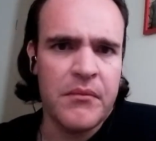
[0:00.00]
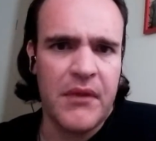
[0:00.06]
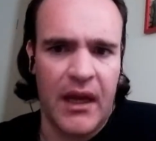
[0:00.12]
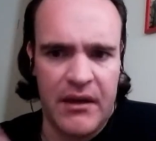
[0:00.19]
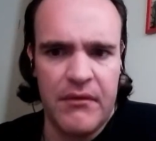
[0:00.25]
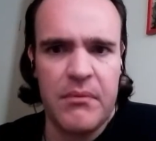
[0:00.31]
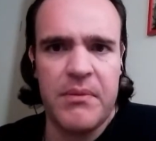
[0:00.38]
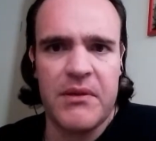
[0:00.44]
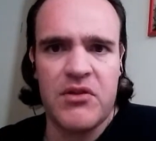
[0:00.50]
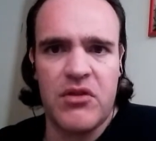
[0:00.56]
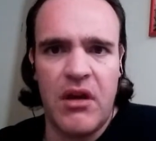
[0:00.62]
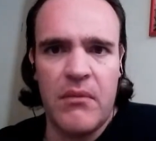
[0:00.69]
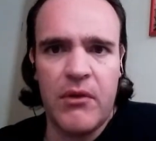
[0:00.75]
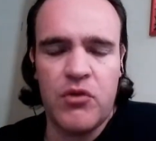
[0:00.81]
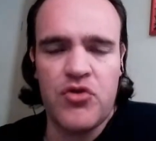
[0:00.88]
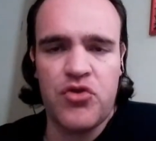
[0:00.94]
A nivel
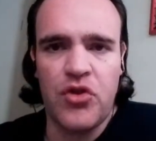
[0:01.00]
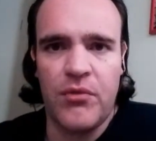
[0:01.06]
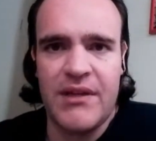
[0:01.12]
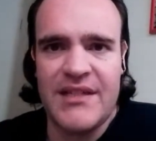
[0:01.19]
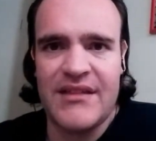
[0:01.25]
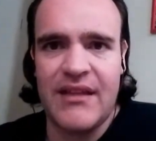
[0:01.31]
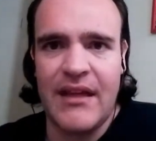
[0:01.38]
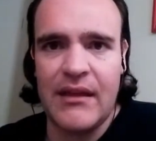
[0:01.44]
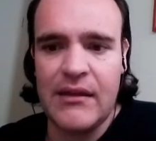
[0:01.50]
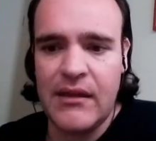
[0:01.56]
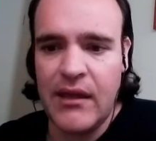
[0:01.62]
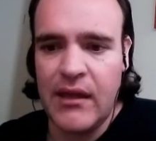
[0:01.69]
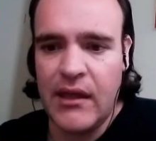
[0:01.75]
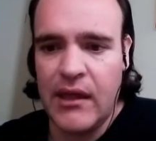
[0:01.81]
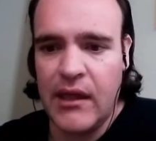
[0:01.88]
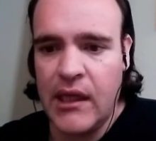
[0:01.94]
personal me gustó
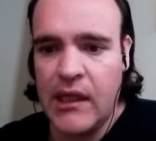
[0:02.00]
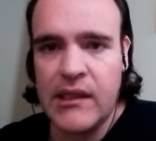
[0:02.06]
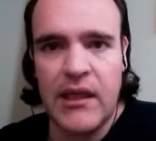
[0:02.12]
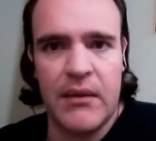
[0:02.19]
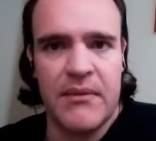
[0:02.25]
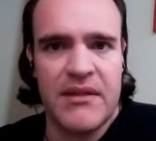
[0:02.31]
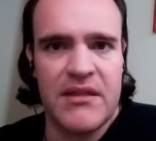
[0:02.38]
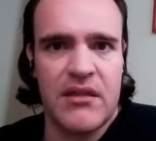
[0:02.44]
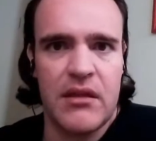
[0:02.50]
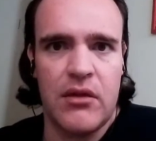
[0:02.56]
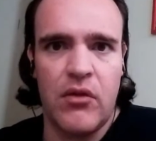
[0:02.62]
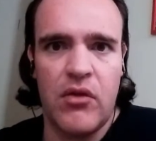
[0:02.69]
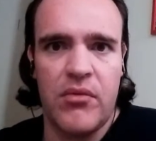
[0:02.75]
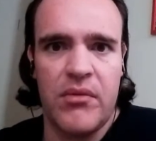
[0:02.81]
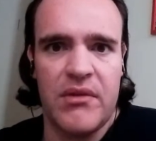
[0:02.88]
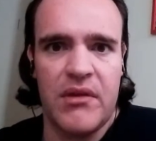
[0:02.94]
bastante, eh, tal vez si
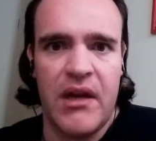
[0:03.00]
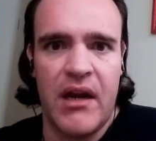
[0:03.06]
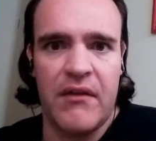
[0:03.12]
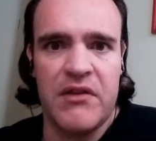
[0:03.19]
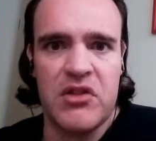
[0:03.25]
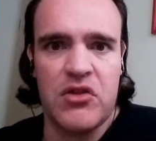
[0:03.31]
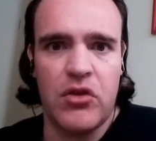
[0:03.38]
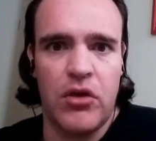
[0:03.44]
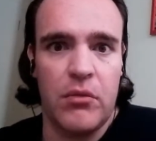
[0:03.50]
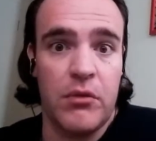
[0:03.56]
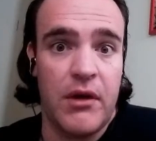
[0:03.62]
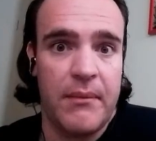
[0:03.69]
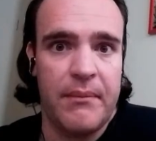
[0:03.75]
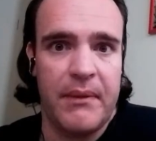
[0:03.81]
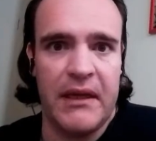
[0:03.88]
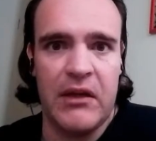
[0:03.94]
yo lo hubiera visto como
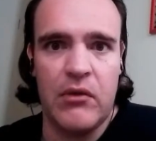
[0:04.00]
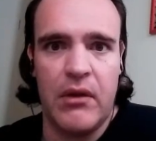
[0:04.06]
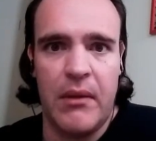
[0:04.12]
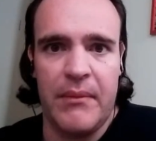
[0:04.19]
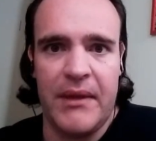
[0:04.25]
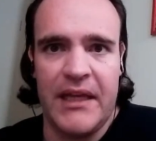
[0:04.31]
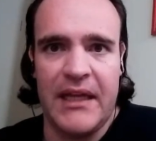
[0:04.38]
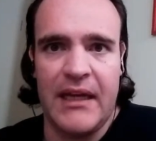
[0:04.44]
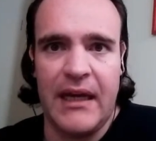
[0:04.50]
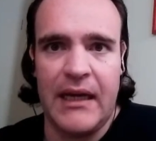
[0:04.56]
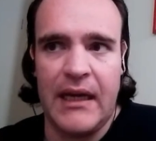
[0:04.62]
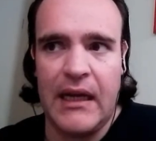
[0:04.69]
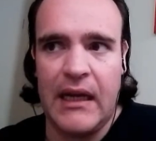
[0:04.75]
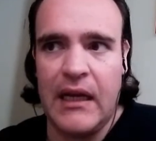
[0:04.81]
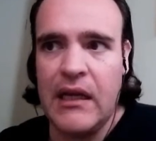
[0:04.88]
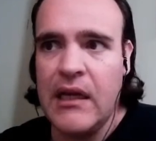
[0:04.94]
una película
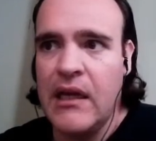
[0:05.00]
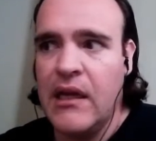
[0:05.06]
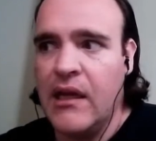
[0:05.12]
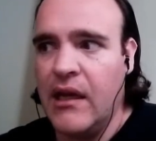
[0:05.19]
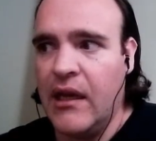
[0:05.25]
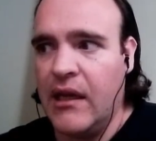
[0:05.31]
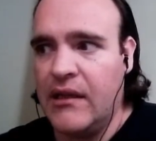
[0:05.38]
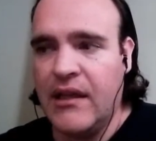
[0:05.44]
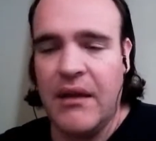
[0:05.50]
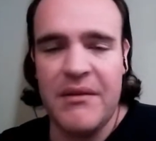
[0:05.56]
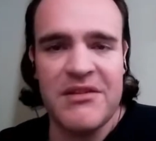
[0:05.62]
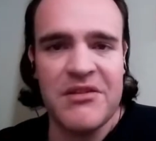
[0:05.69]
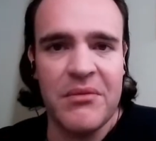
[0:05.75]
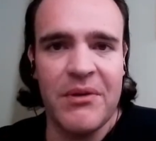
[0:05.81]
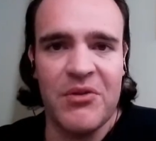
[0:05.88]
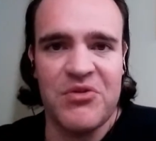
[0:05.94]
mexicana, eh, tal
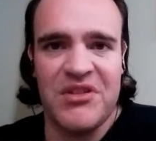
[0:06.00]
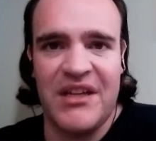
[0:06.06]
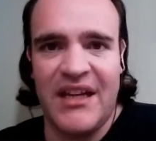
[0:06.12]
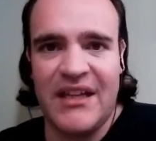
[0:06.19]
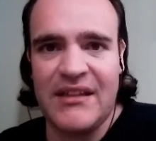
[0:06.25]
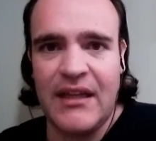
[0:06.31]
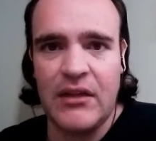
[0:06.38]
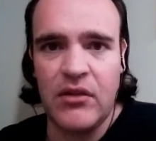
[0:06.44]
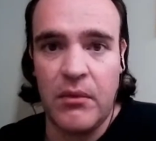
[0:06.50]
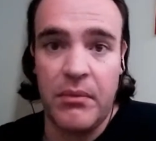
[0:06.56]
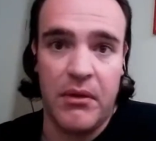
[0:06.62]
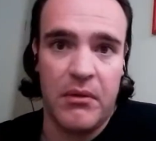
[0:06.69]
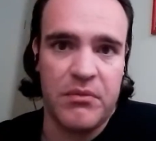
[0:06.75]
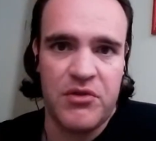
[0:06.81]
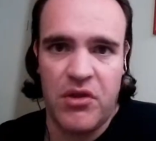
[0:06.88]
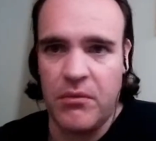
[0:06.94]
vez no me gustaría tanto,
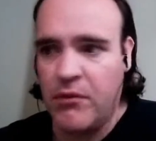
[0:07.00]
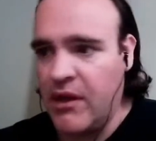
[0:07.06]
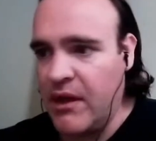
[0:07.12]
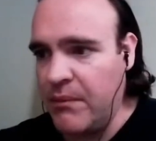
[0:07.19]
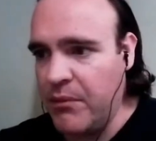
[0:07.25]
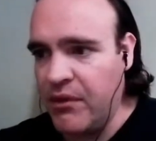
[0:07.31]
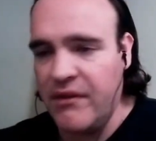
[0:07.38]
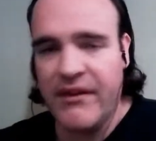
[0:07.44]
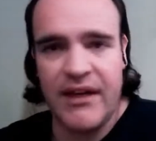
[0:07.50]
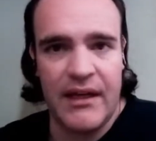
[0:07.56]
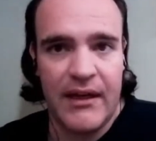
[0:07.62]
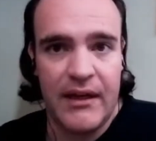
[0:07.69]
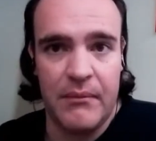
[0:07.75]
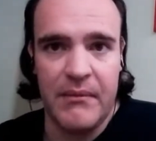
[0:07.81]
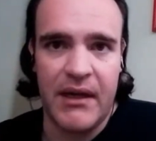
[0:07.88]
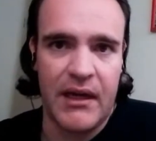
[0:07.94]
pero pues como la pude ver
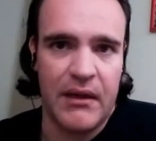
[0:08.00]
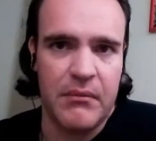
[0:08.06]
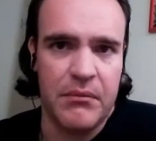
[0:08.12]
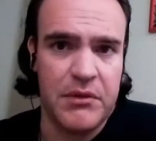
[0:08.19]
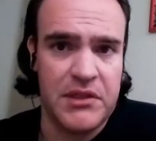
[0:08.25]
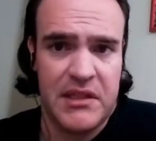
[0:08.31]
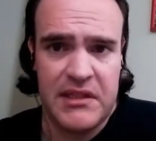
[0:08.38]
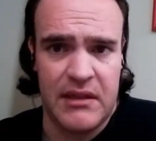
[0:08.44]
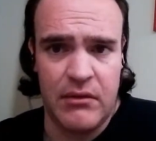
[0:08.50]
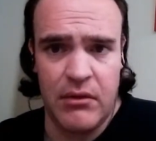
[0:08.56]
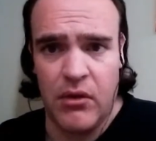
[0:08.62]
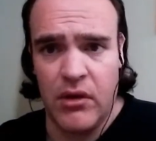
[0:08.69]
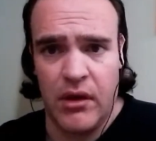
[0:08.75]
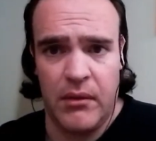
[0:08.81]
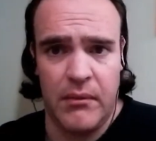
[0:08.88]
acá en Berlín, pues desde luego